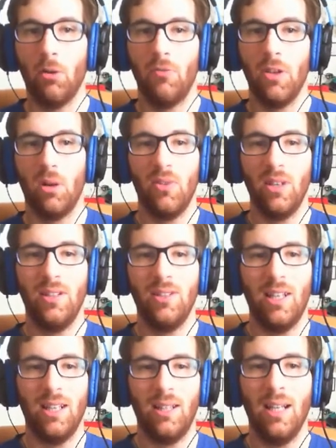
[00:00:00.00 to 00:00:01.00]
ovvero
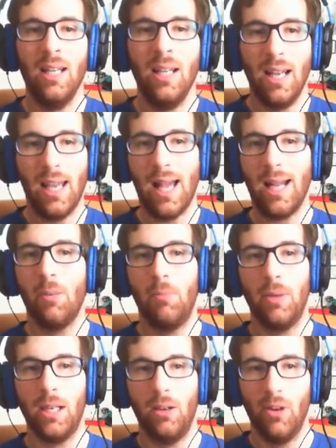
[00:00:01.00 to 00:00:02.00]
27 e anche
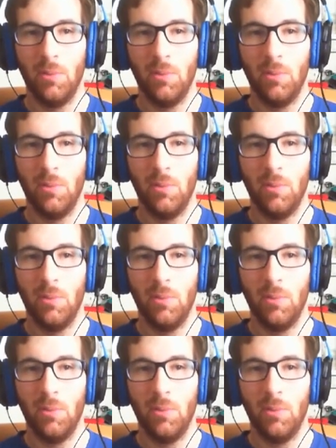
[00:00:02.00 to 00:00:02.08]
per il